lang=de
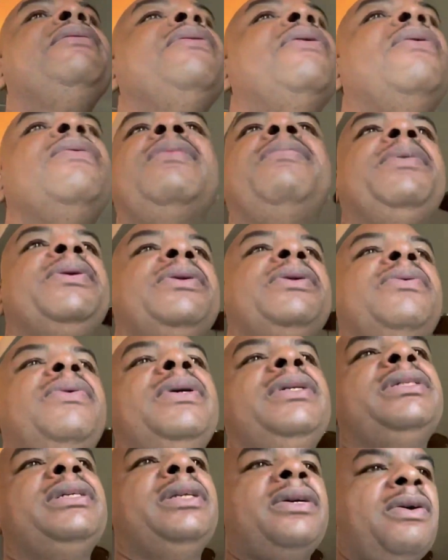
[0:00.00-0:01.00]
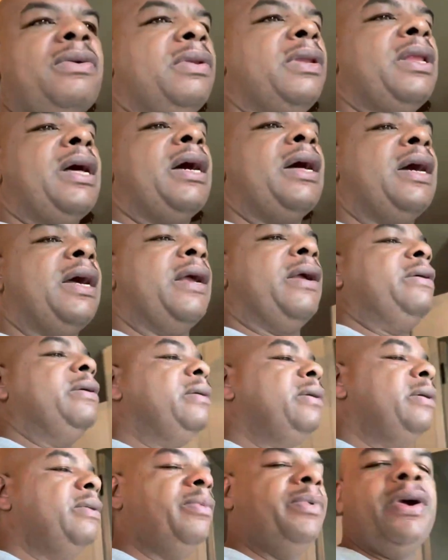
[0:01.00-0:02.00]
Ich weiß, dass Bitcoin sehr
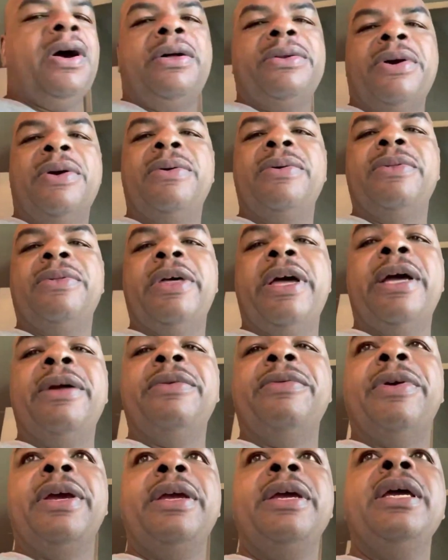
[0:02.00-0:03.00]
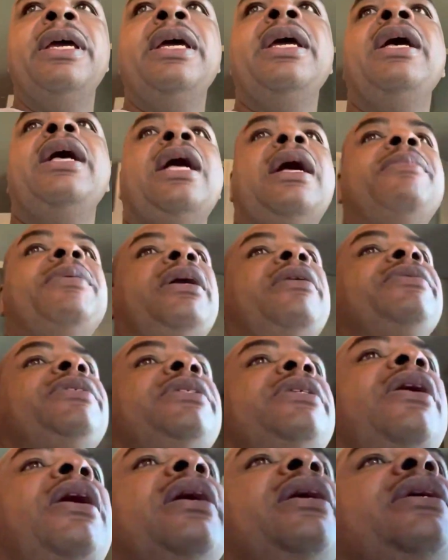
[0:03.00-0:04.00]
viel höher geht. Wir alle wissen das. Ich meine,
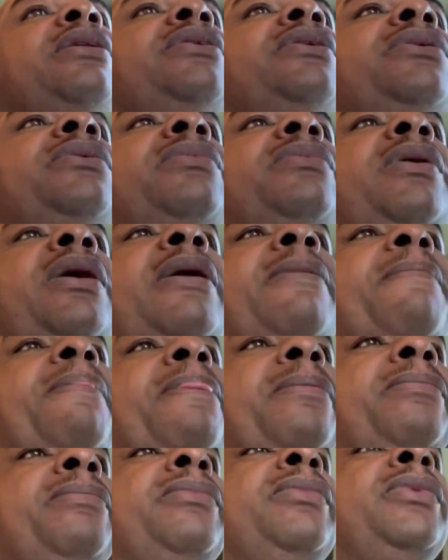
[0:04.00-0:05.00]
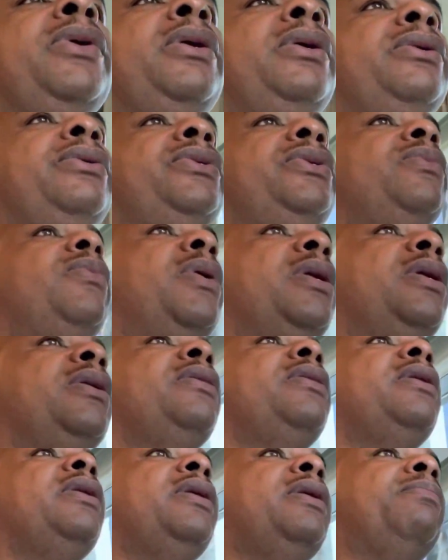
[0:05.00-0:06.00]
ich habe mit einem Angestellten hier
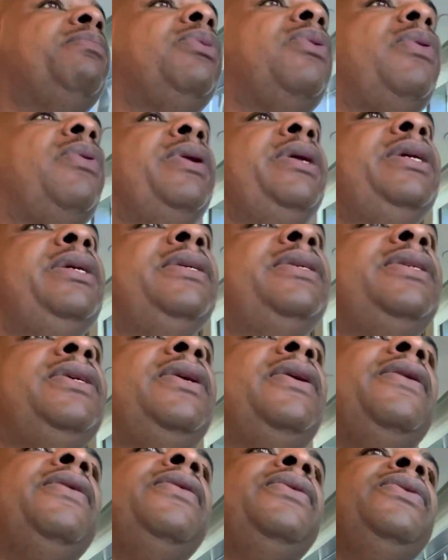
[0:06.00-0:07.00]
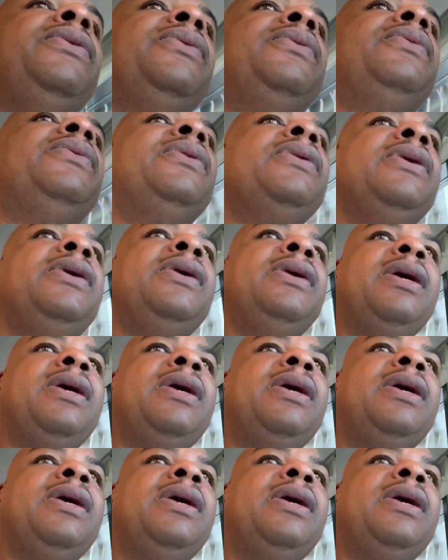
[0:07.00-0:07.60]
geredet, der hier in dem Hotel arbeitet,